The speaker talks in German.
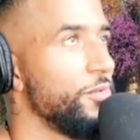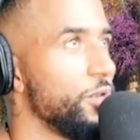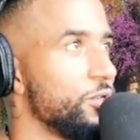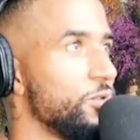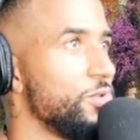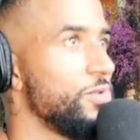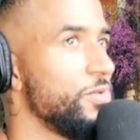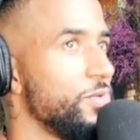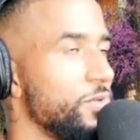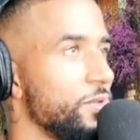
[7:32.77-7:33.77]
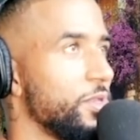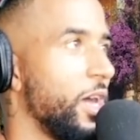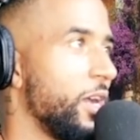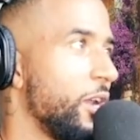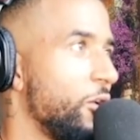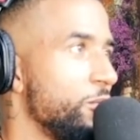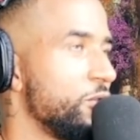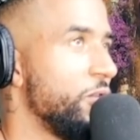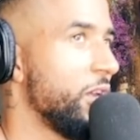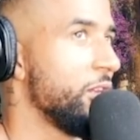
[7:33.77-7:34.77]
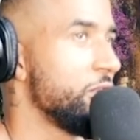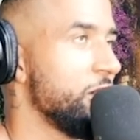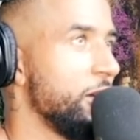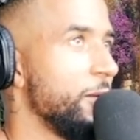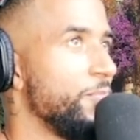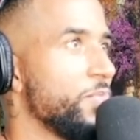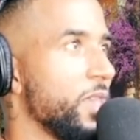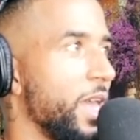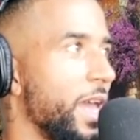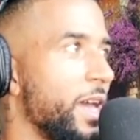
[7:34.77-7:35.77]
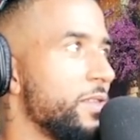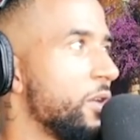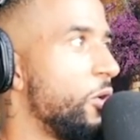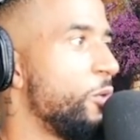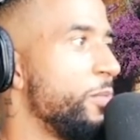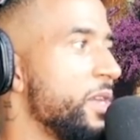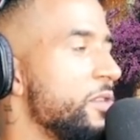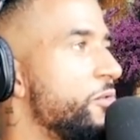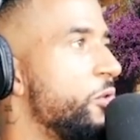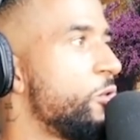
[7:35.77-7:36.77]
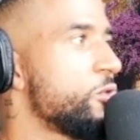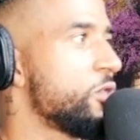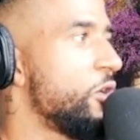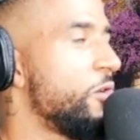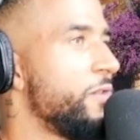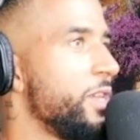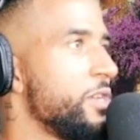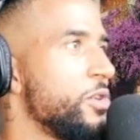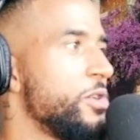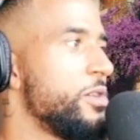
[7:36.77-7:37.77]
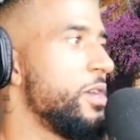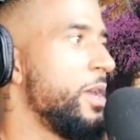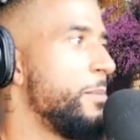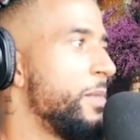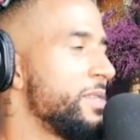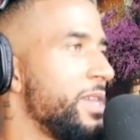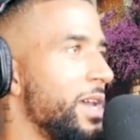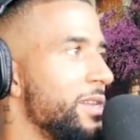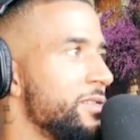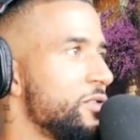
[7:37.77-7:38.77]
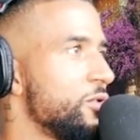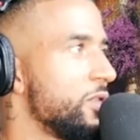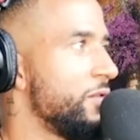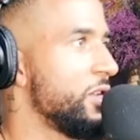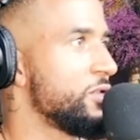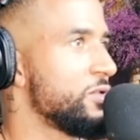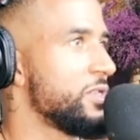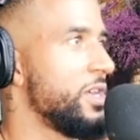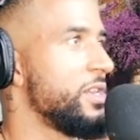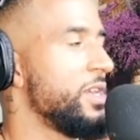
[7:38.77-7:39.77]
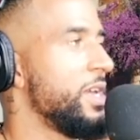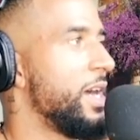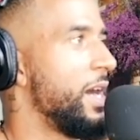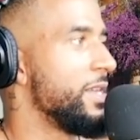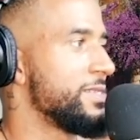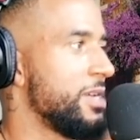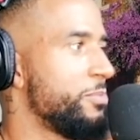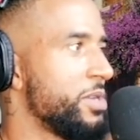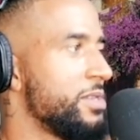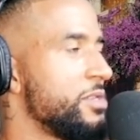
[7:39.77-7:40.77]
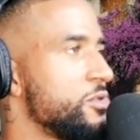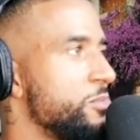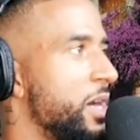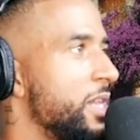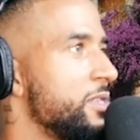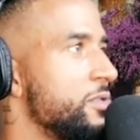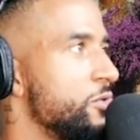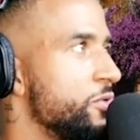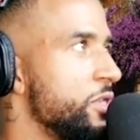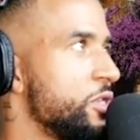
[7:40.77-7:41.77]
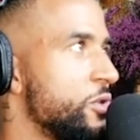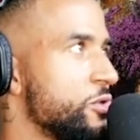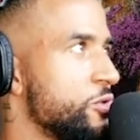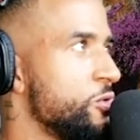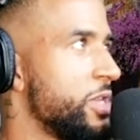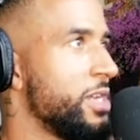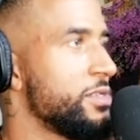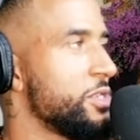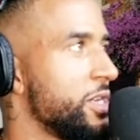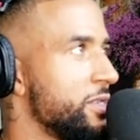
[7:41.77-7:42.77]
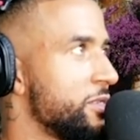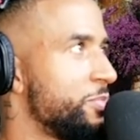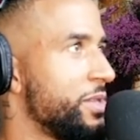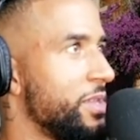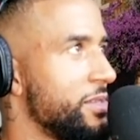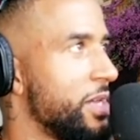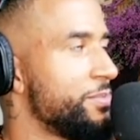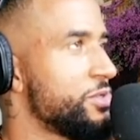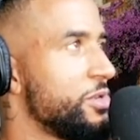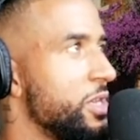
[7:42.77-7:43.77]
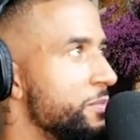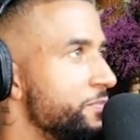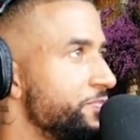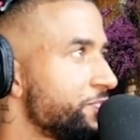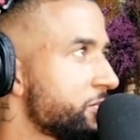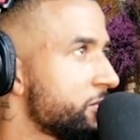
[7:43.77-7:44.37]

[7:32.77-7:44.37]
Weißt du? Daran glaube ich wirklich. Er hätte auch mehr den Fokus darauf legen können, materialistisch unterwegs zu sein, als sein Patent zu behalten und nicht aus Gutherzigkeit das Patent abzugeben